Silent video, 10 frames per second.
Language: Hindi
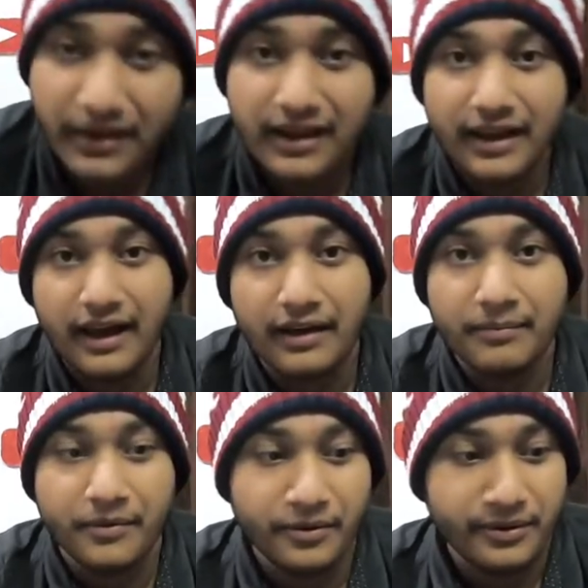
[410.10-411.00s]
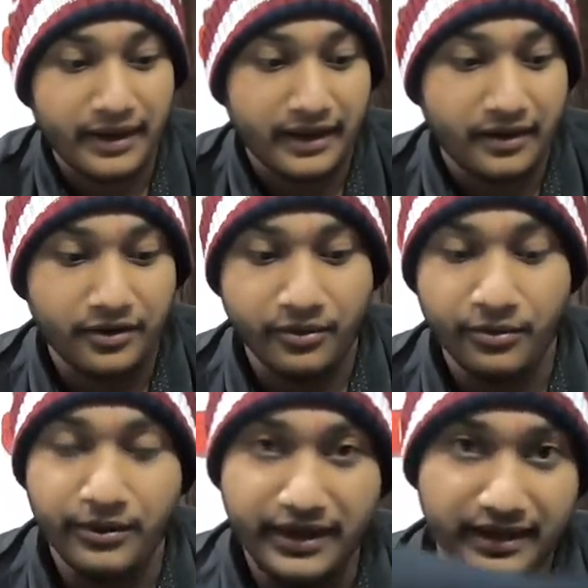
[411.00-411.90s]
पहले आपको एक
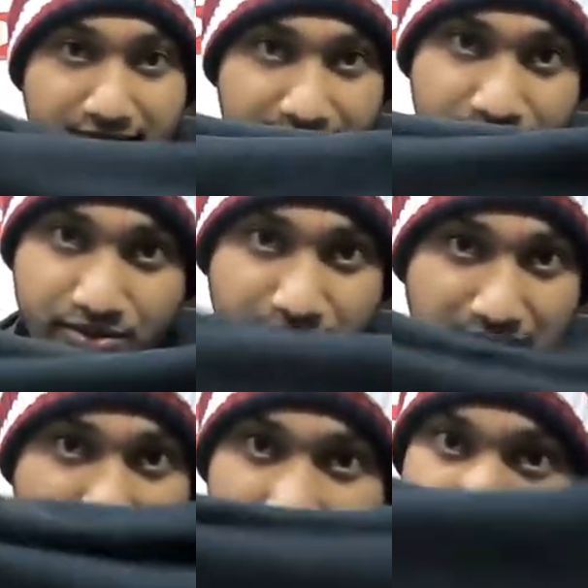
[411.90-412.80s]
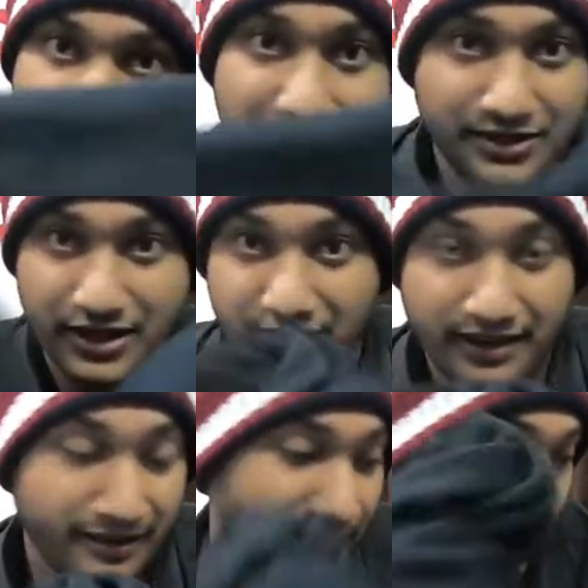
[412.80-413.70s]
हुडी जो कि चाहिए ही
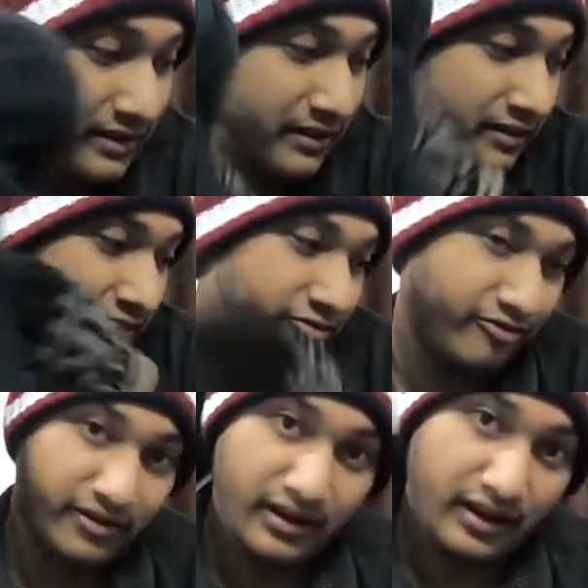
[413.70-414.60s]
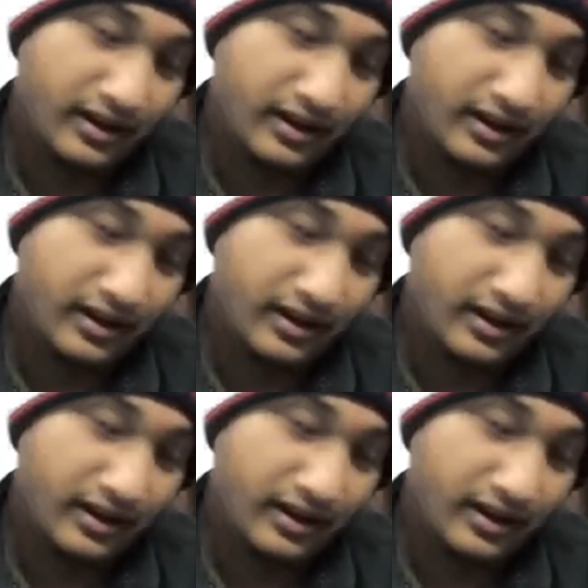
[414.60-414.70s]
चाहिए फिर